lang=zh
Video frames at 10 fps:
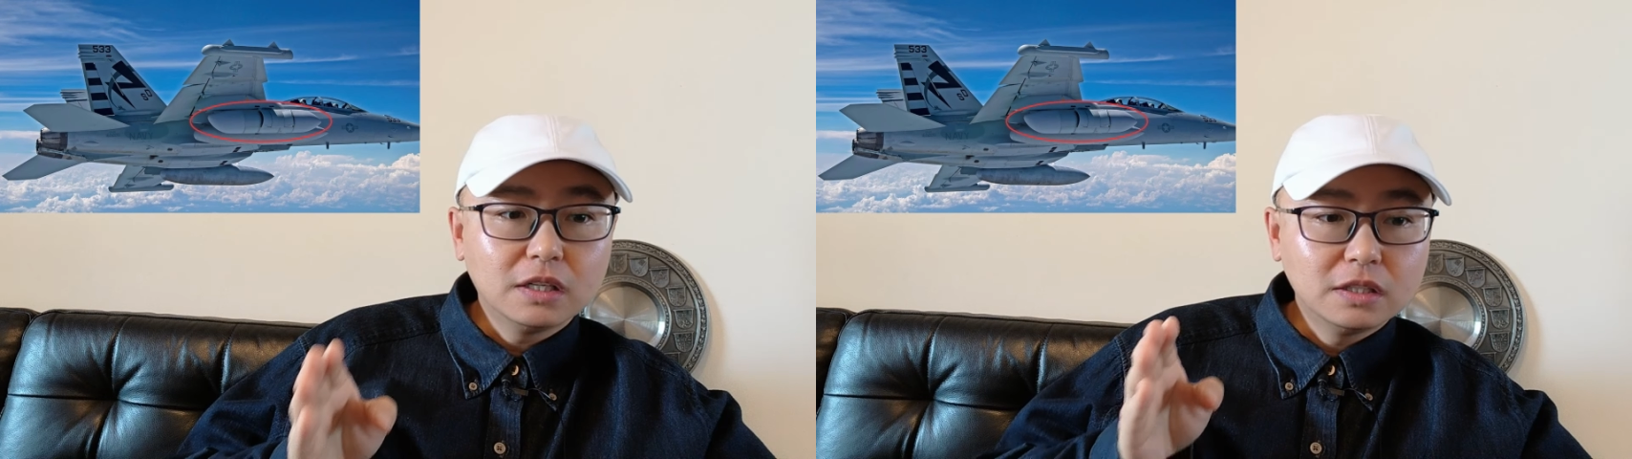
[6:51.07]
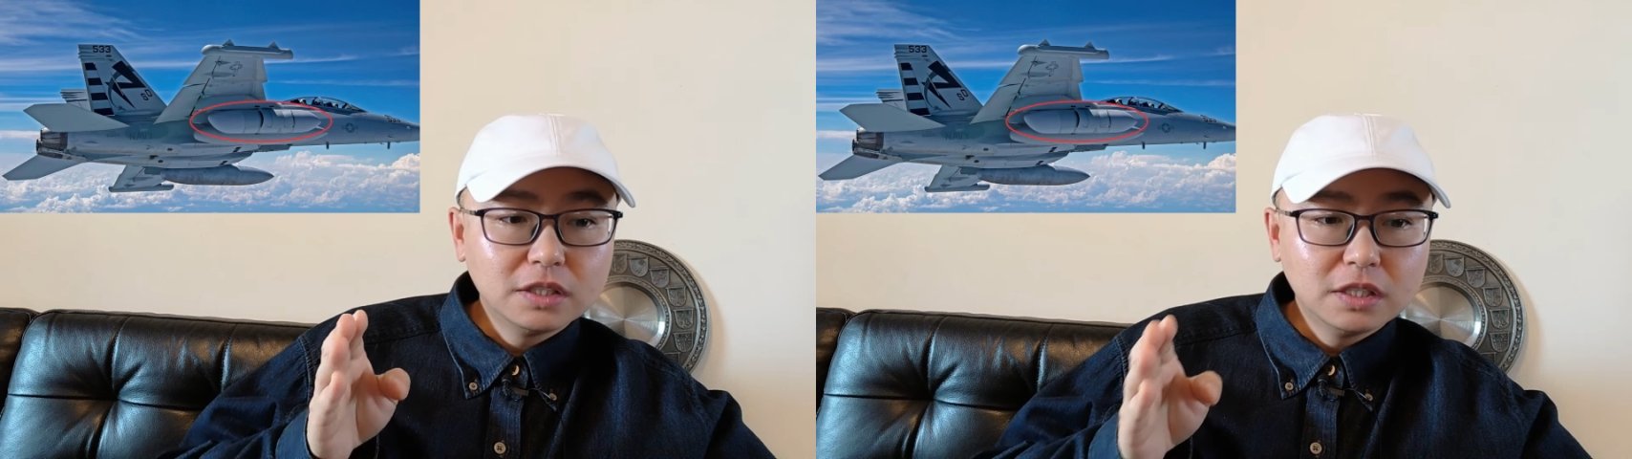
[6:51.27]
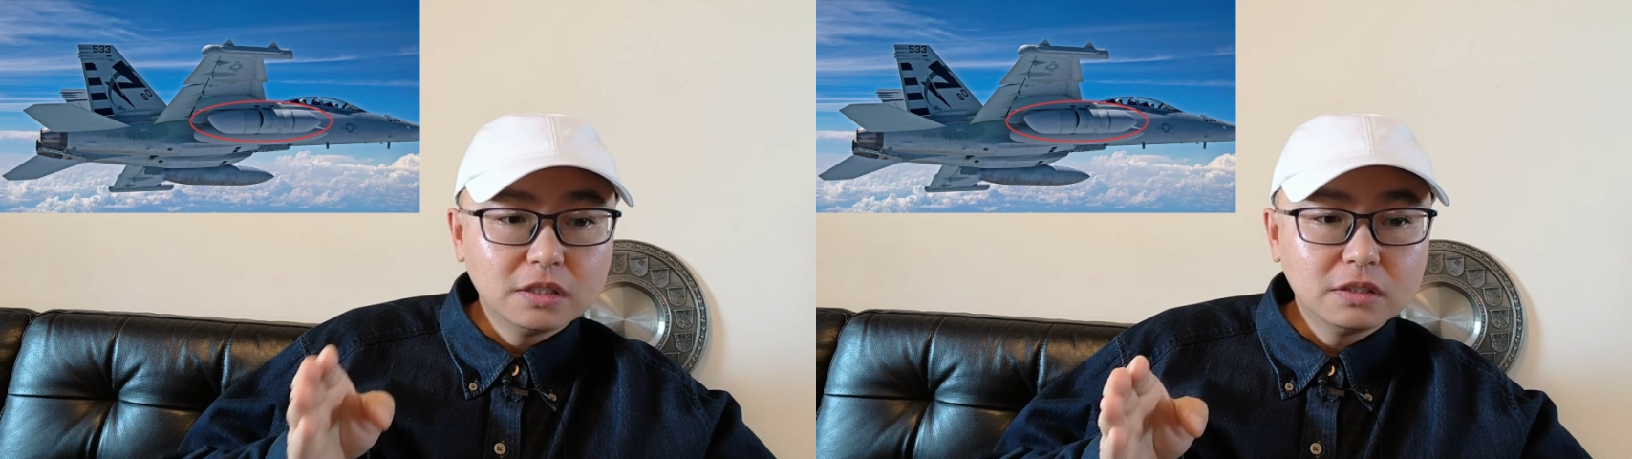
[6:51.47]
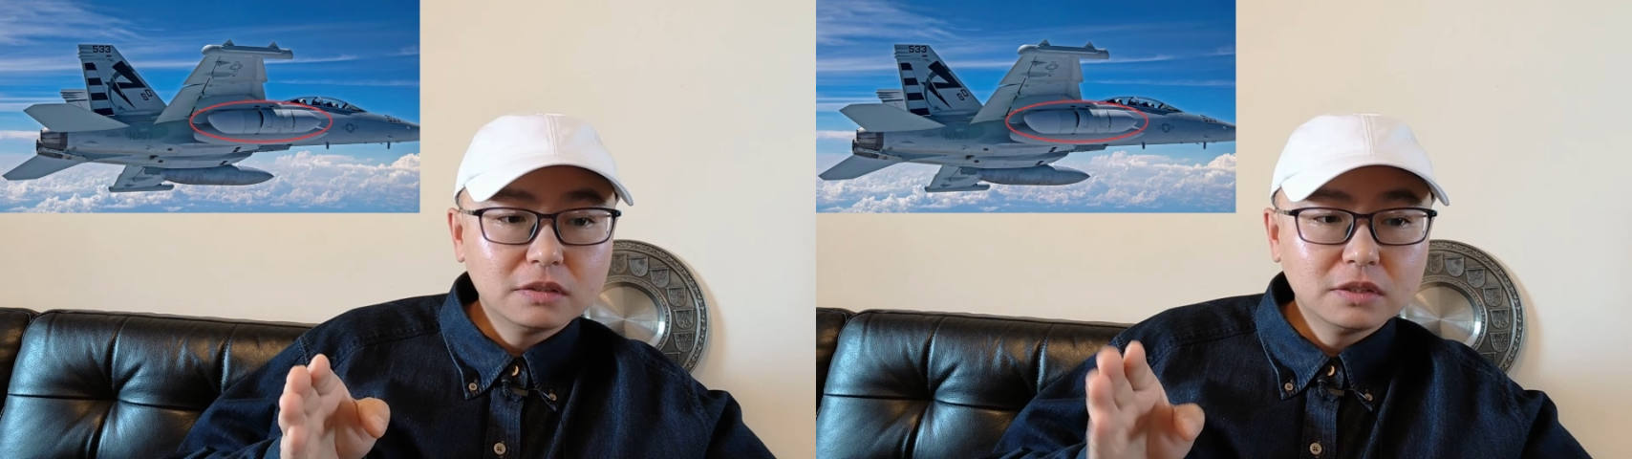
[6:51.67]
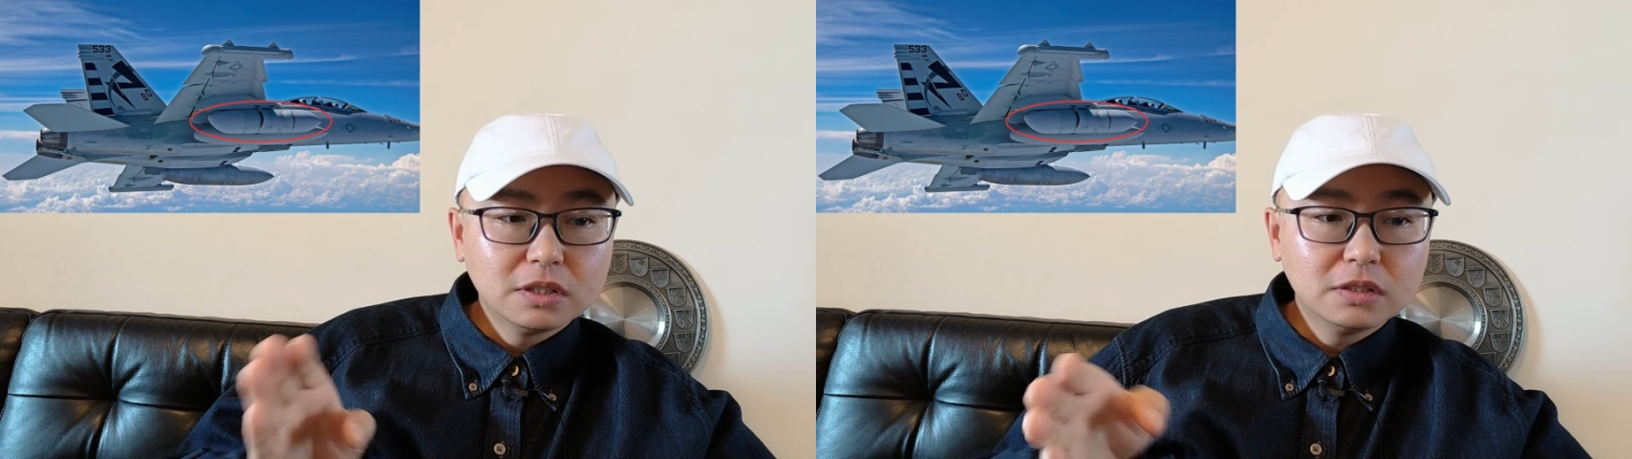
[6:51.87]
而且
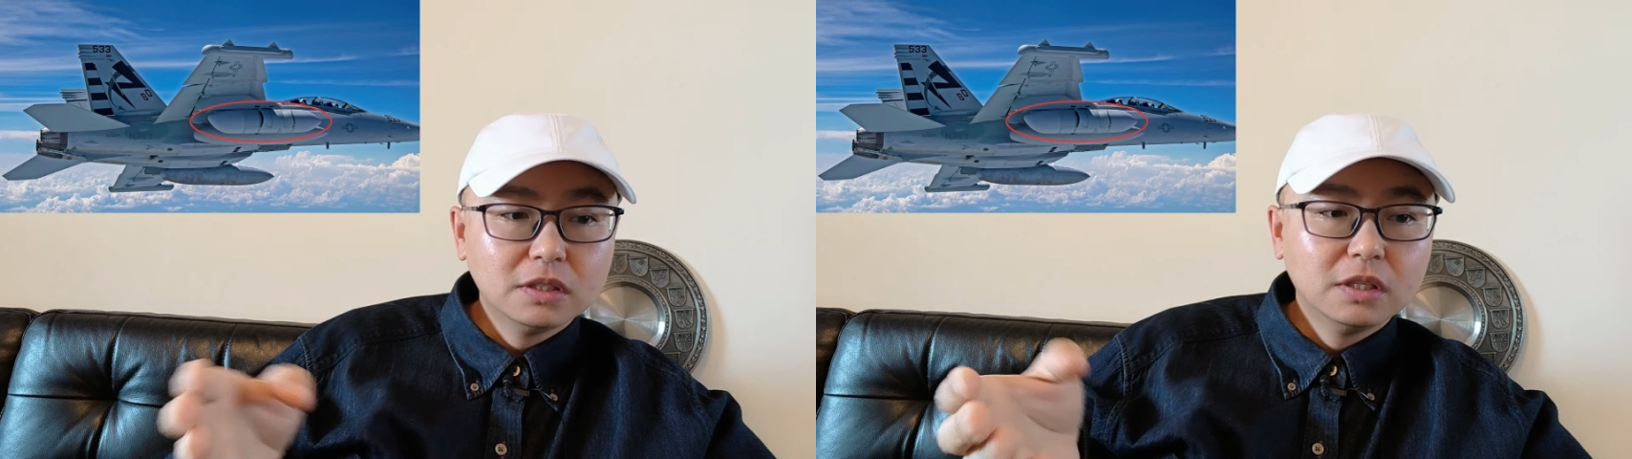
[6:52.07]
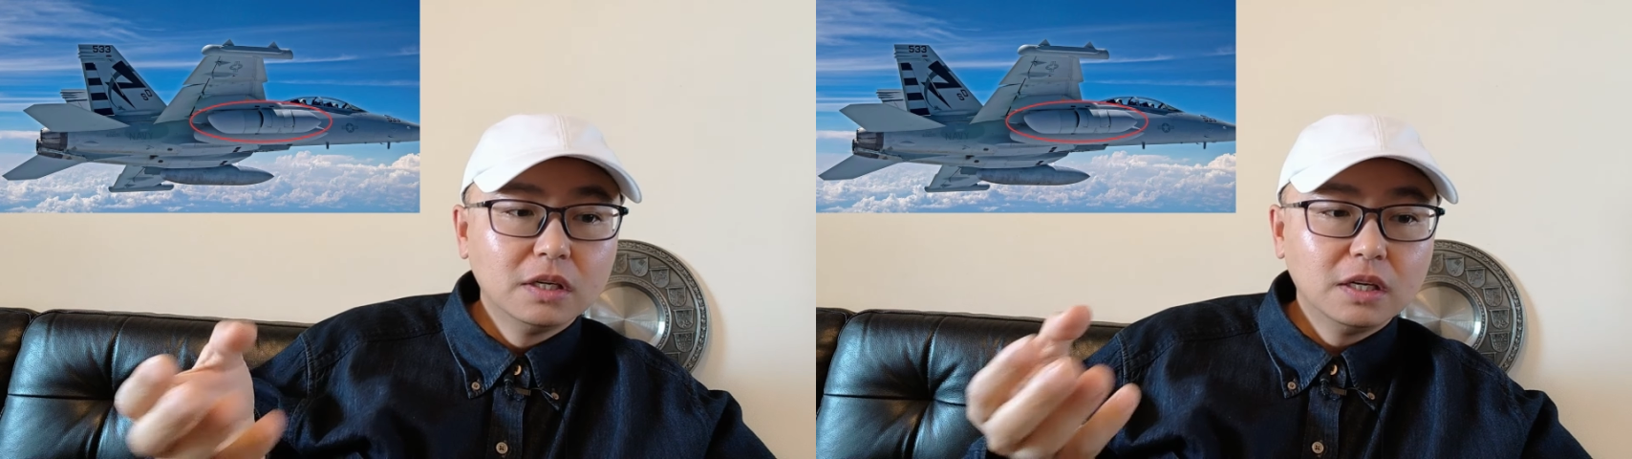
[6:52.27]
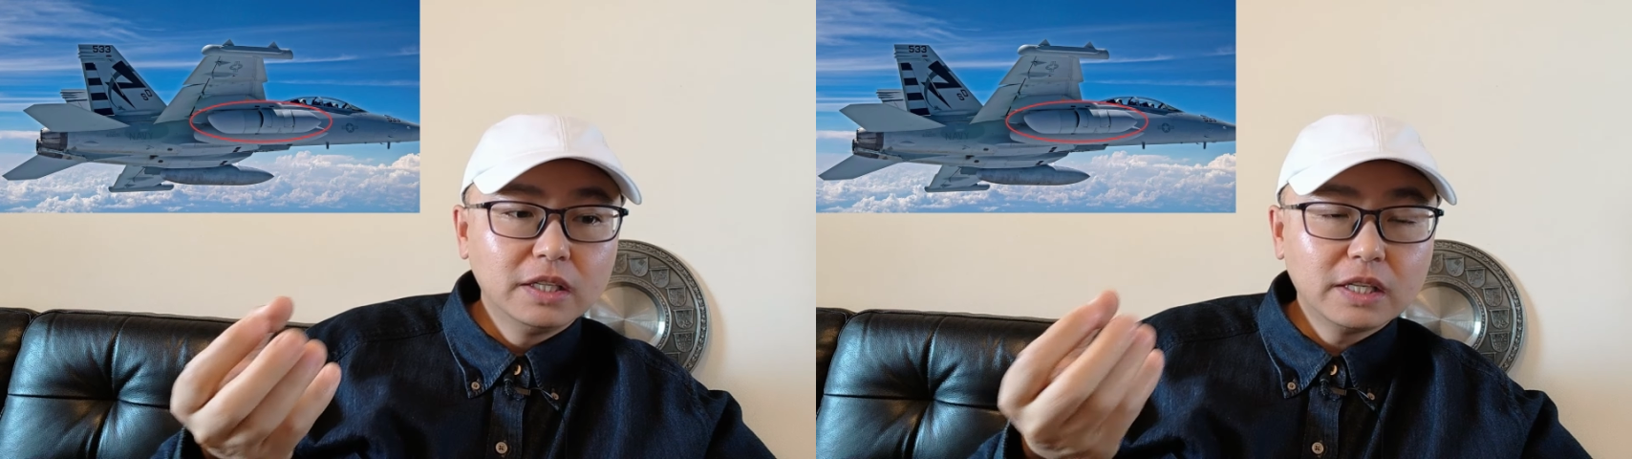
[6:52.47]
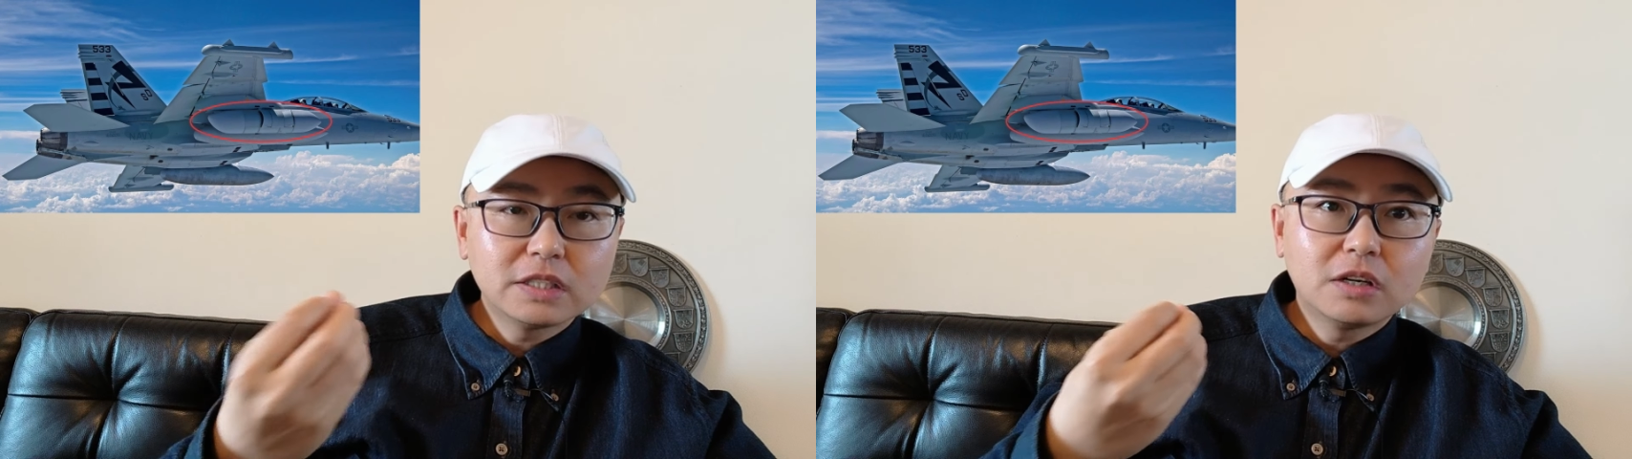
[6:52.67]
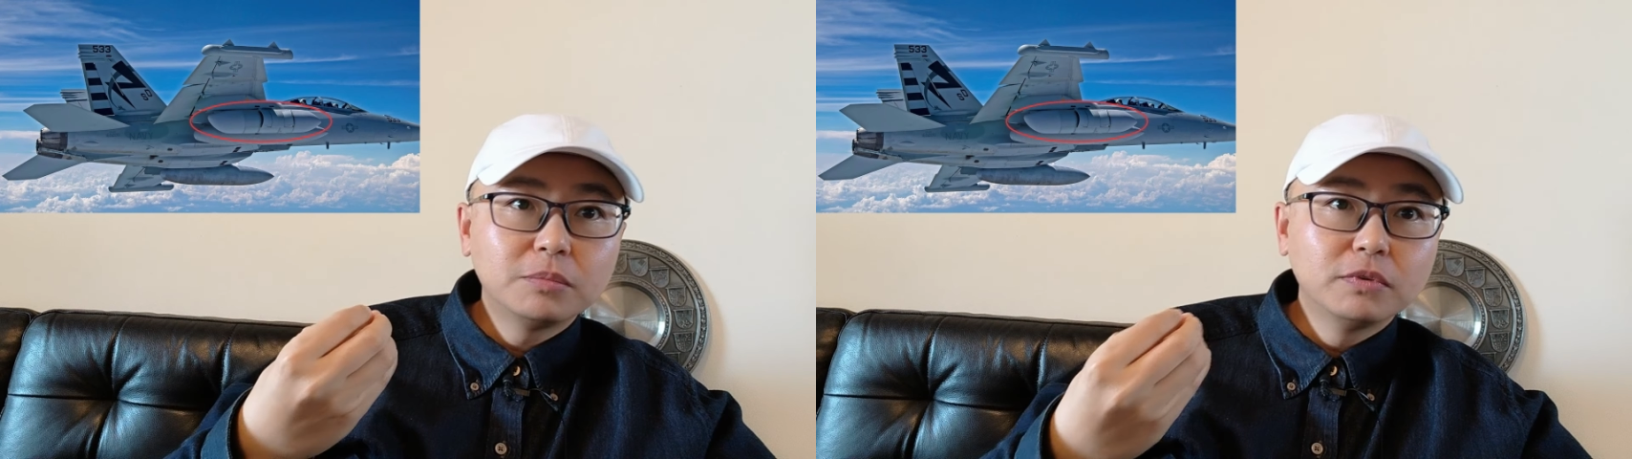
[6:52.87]
这个雷达
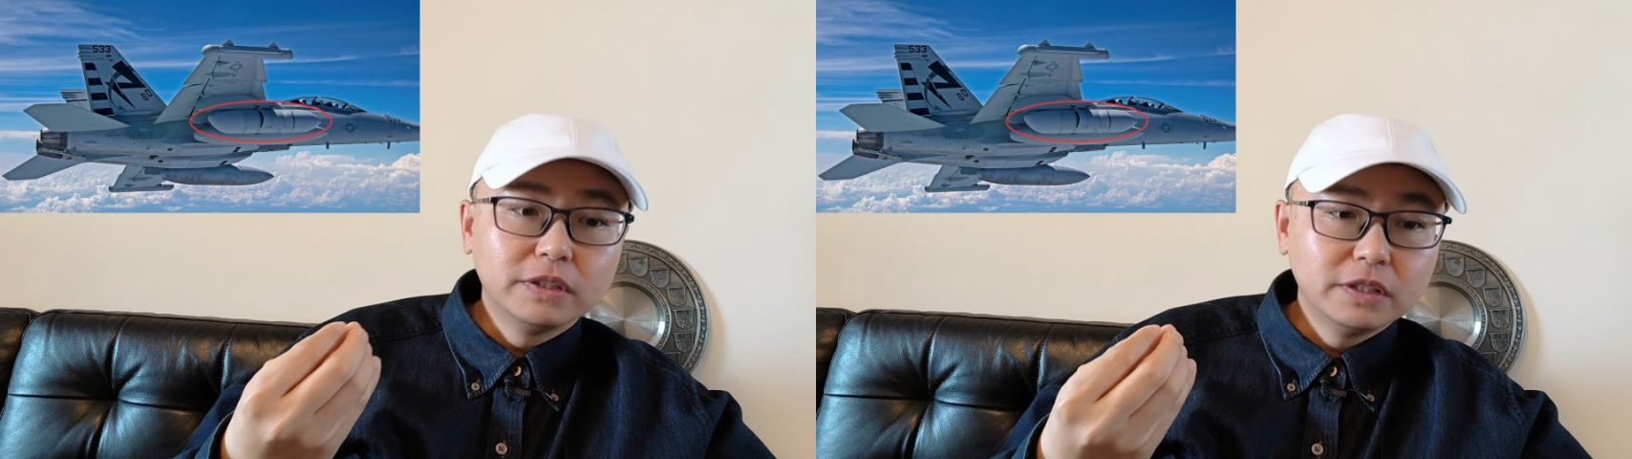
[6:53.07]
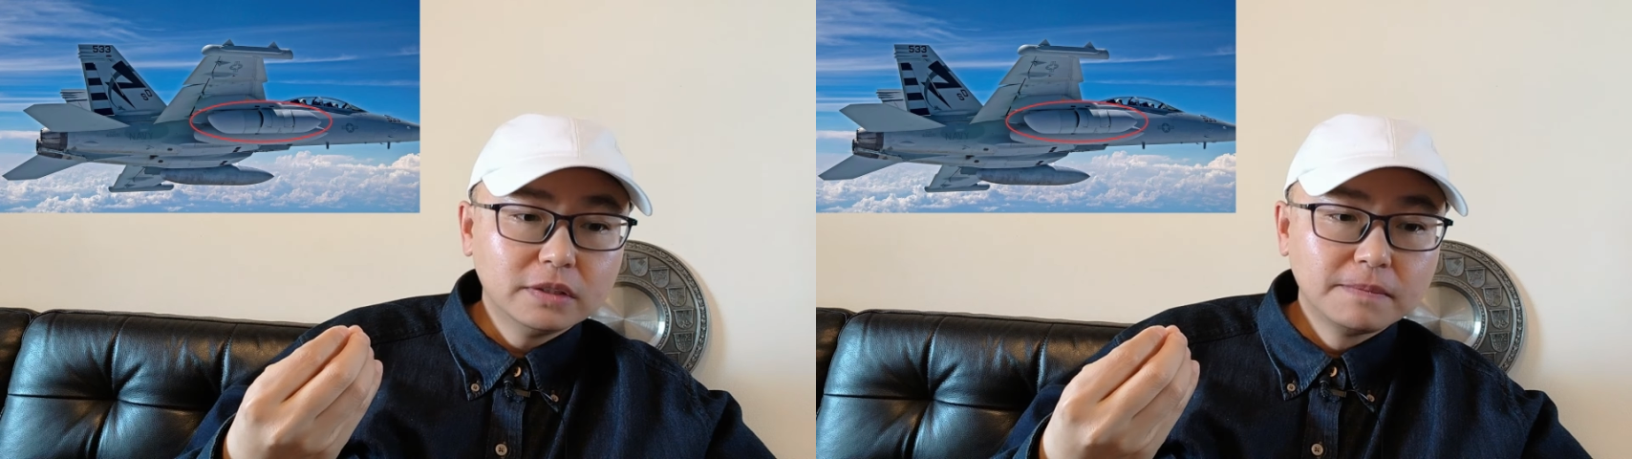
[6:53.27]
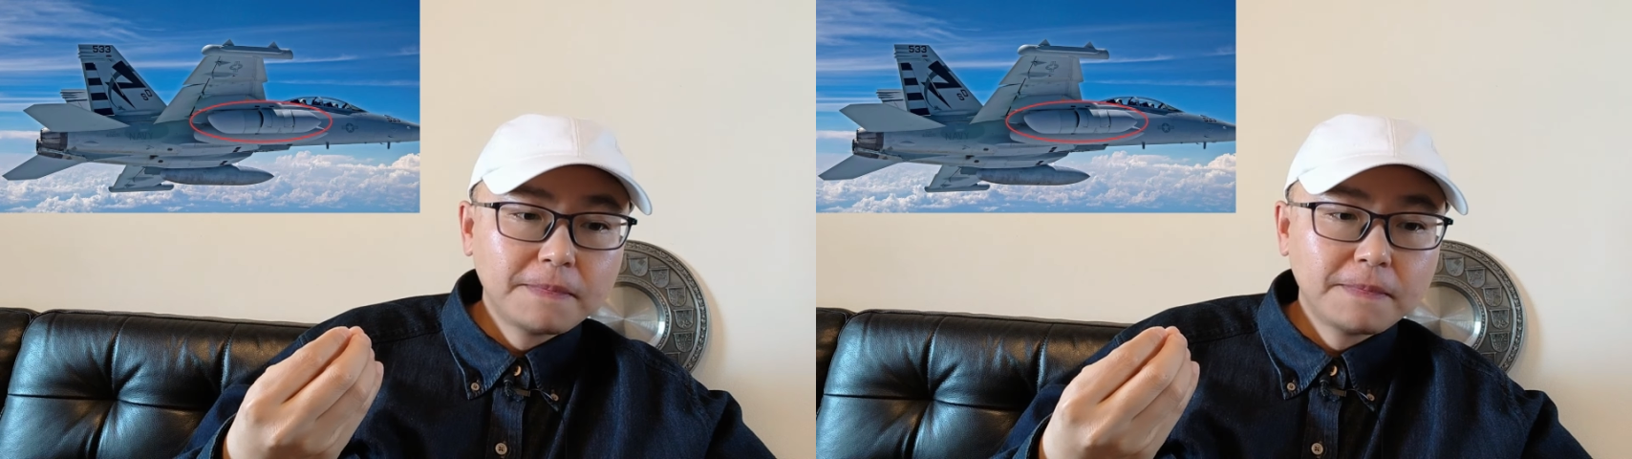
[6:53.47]
信号不稳定。